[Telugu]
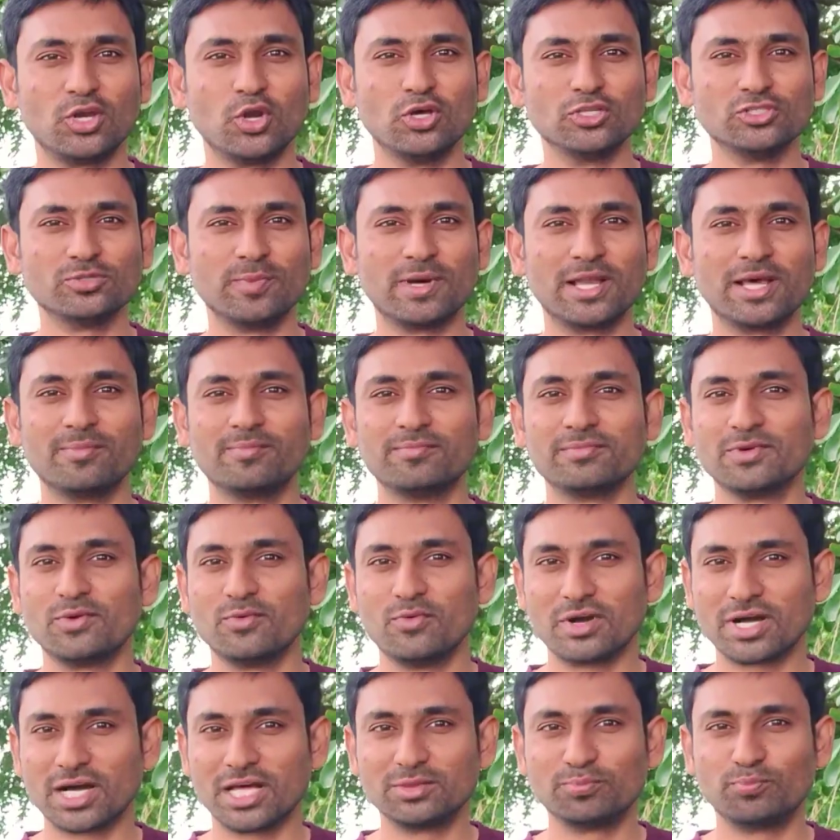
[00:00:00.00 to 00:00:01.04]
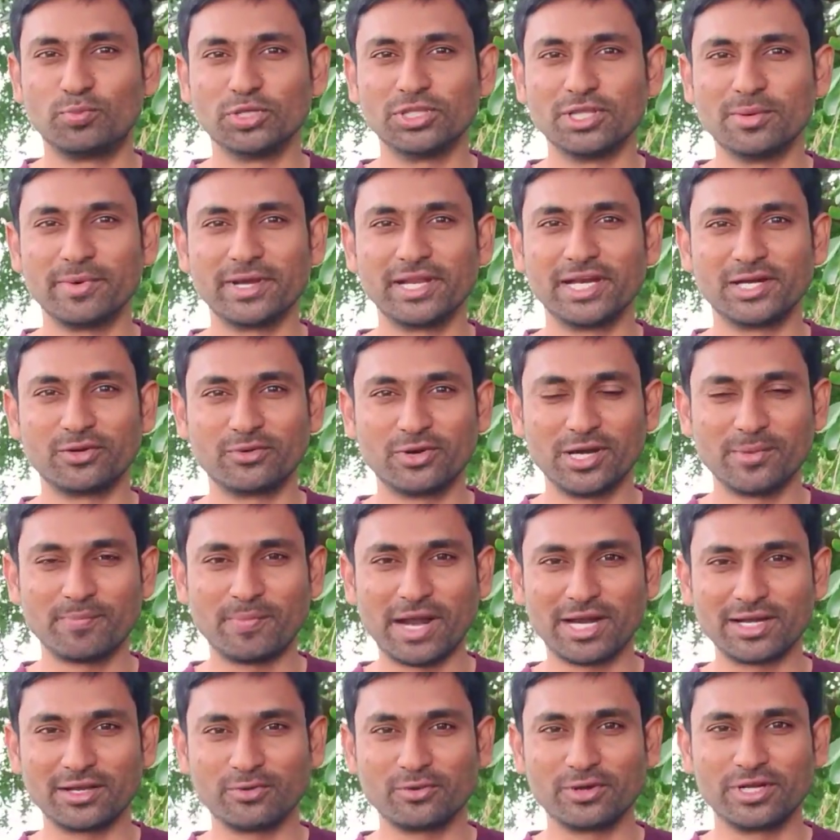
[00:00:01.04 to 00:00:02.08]
ఈరోజు మనం ఒక అద్భుతమైనటువంటి
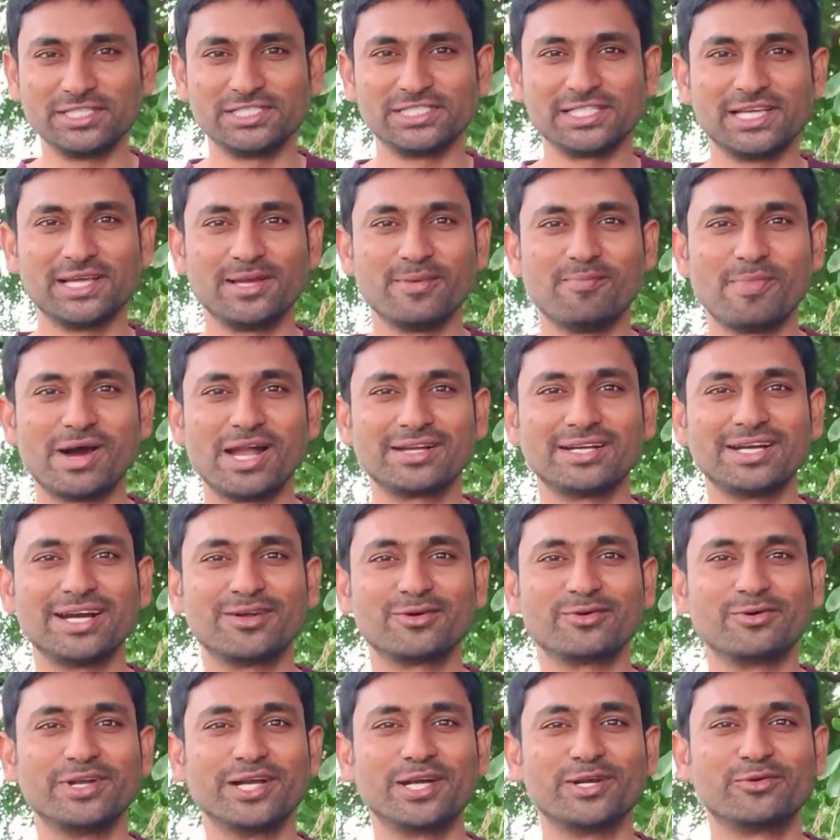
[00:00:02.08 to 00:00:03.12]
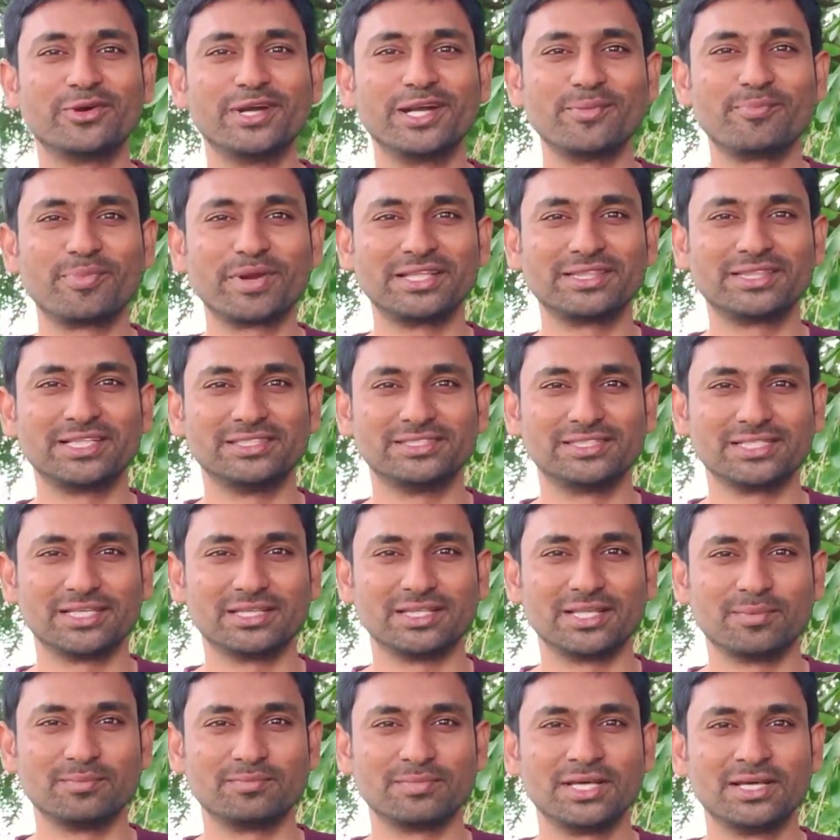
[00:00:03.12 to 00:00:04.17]
పాట గురించి మాట్లాడుకునేటువంటి ప్రయత్నం
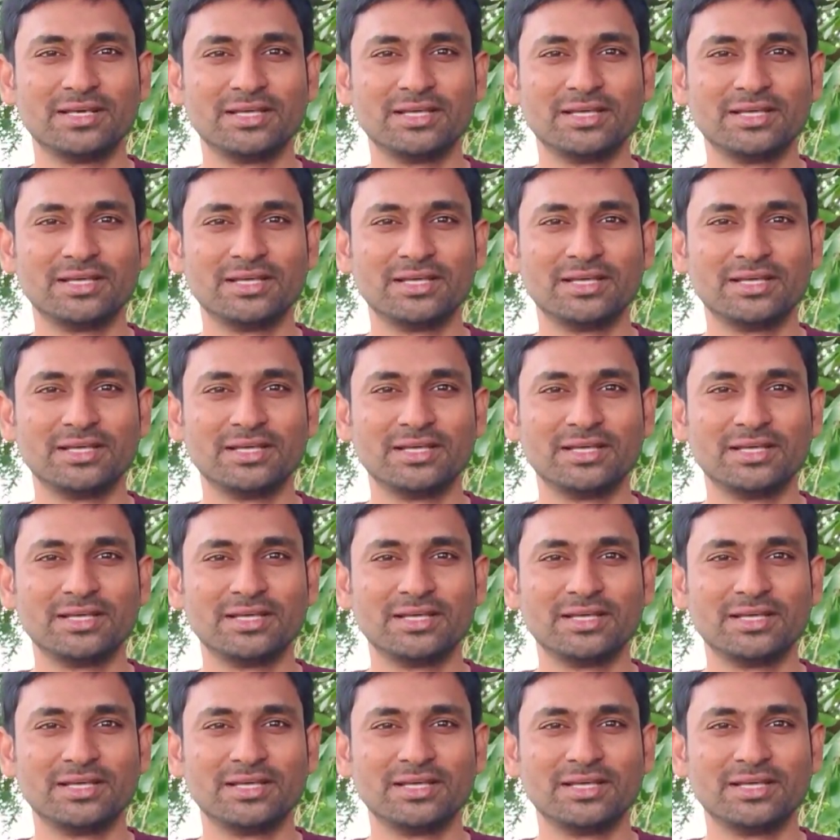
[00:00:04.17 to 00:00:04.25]
చేద్దాం